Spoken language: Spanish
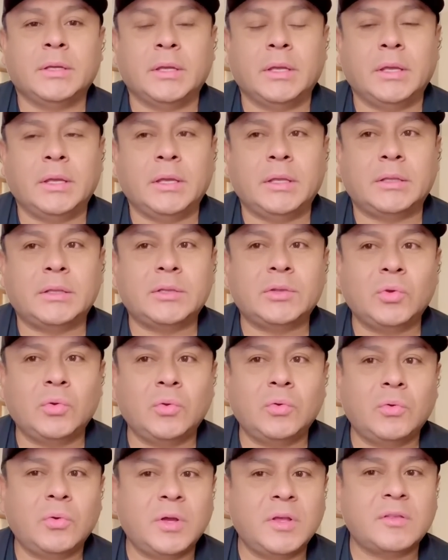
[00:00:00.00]
Y
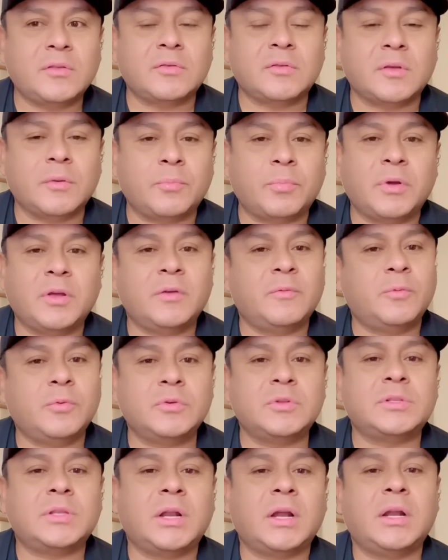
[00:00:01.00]
todo esto se puede
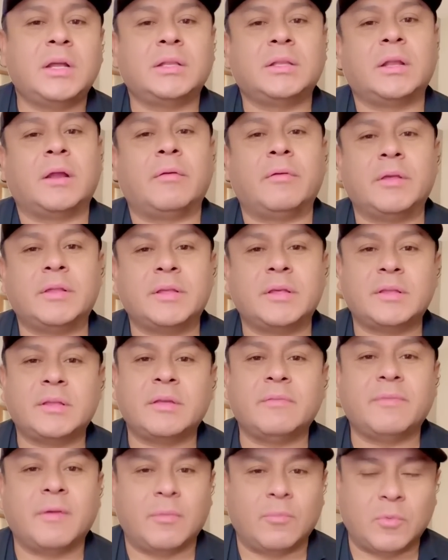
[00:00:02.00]
frustrar a través de
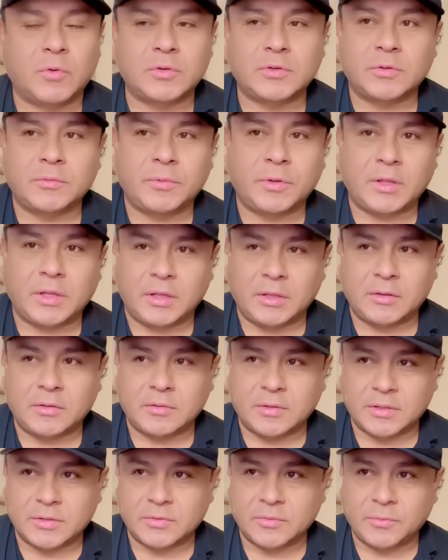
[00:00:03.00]
este famoso
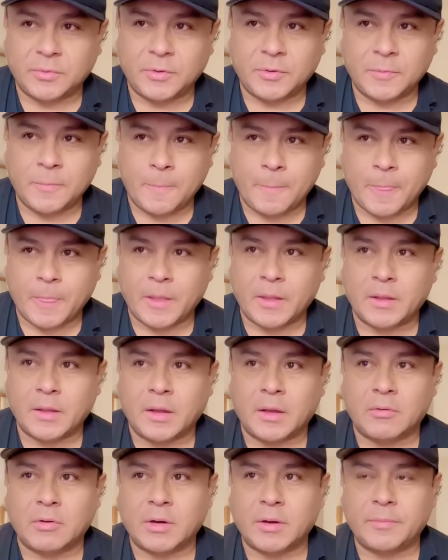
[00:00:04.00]
videito que subió.
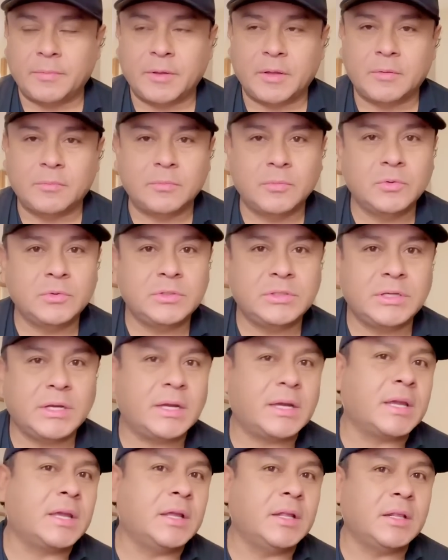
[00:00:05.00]
Ahora bien,
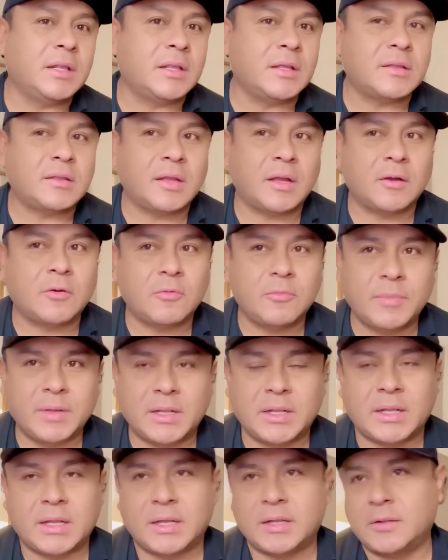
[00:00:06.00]
mucha gente está
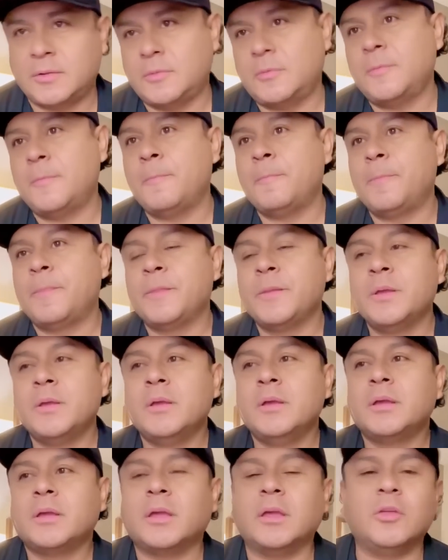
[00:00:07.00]
comentando
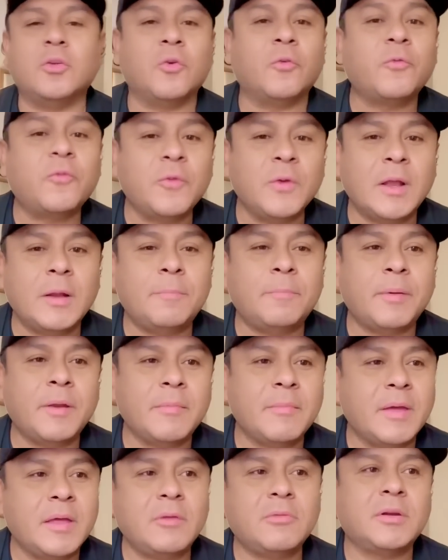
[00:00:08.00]
que yo fui el
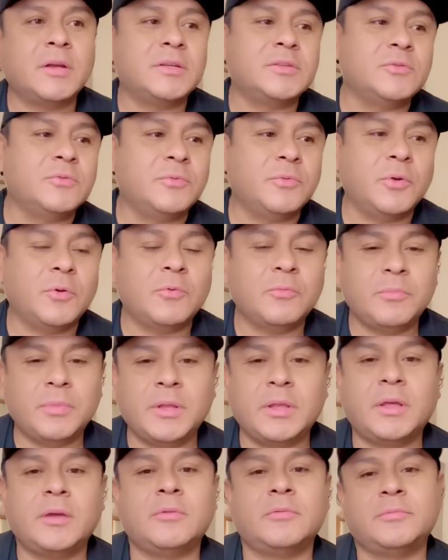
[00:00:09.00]
primero que subió un
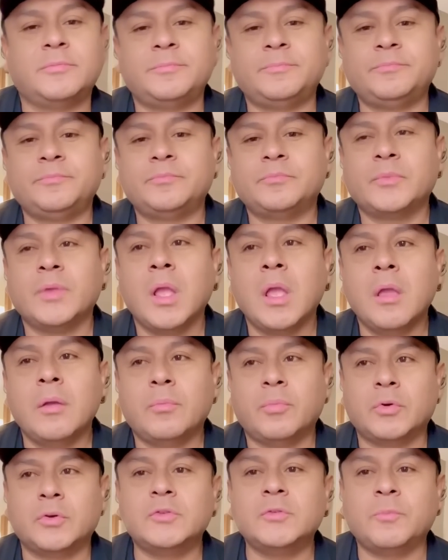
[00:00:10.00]
video.
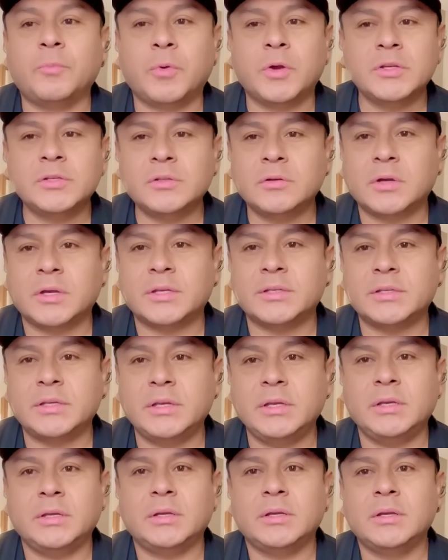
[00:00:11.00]
Por supuesto que
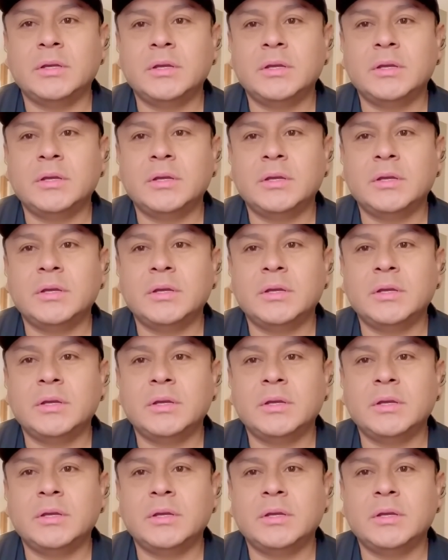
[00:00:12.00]
sí.